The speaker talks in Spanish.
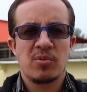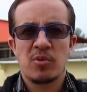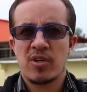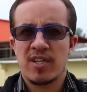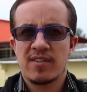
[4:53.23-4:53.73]

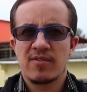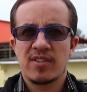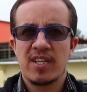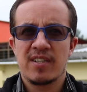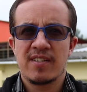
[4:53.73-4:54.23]
como redes
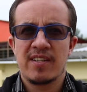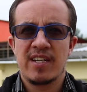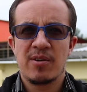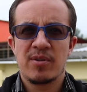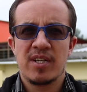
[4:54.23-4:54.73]
sociales en
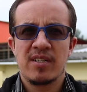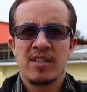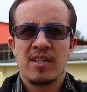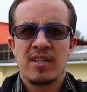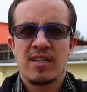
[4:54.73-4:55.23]
el aula
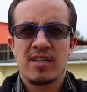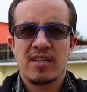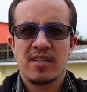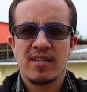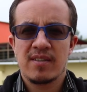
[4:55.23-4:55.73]

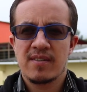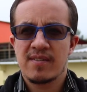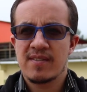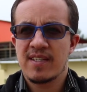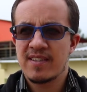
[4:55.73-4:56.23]
eh,
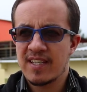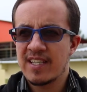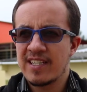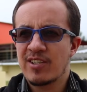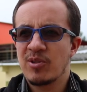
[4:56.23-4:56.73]
se
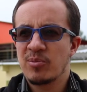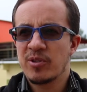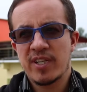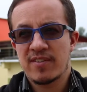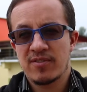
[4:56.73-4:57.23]
entienda
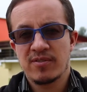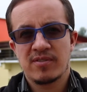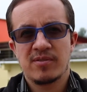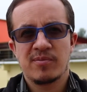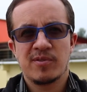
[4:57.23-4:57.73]
como eso,
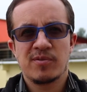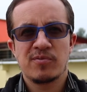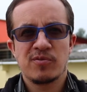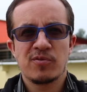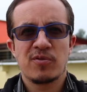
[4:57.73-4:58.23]
como
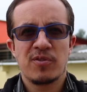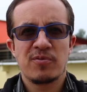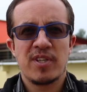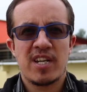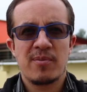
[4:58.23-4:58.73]
un uso
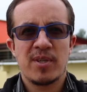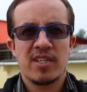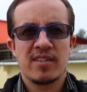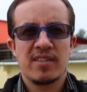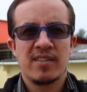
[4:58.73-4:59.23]
de una
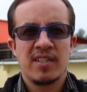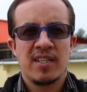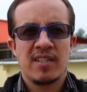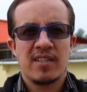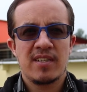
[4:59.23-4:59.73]
herramienta
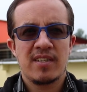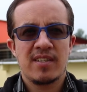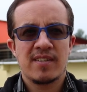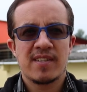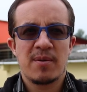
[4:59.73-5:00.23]

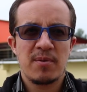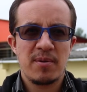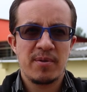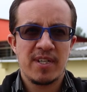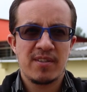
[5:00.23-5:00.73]
y se
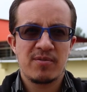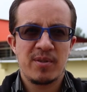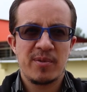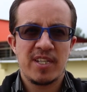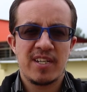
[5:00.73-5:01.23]
viva de
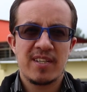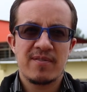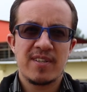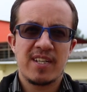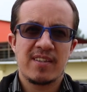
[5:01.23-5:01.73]
una manera
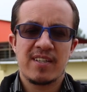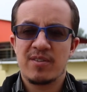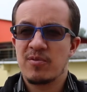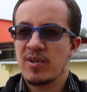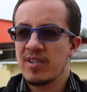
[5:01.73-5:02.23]
diferente
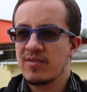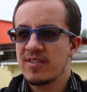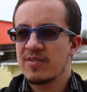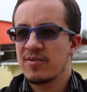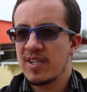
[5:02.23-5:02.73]
al cual
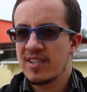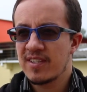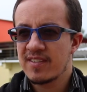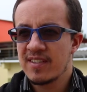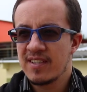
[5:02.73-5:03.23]
los
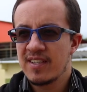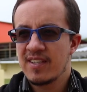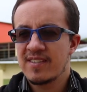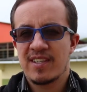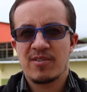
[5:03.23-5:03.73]
estudiantes
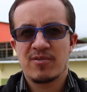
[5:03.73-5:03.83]
están